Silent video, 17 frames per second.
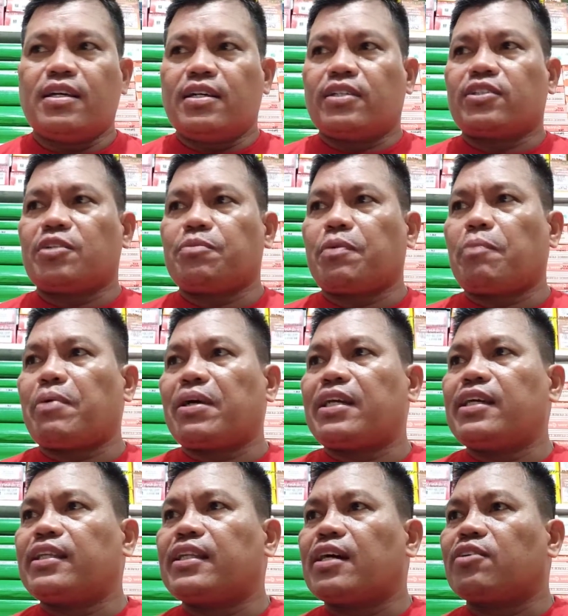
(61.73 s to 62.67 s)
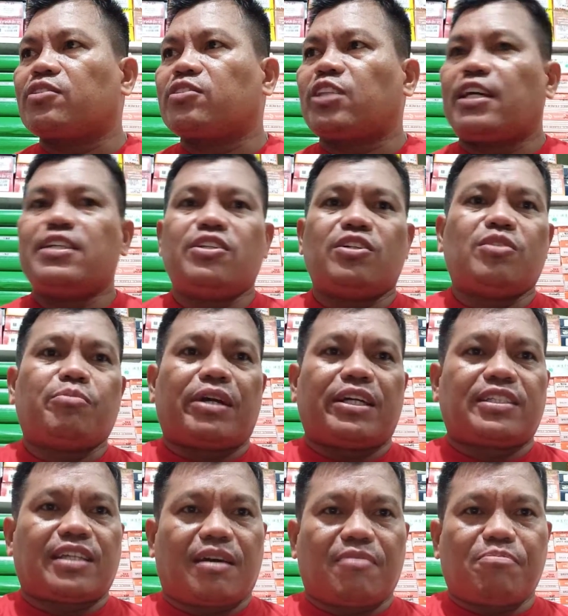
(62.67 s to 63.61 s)
So ipapakita ko sa inyo, may
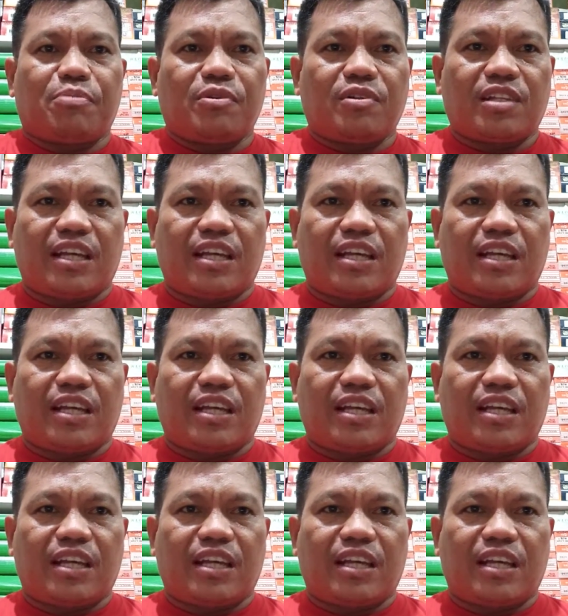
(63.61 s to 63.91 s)
sample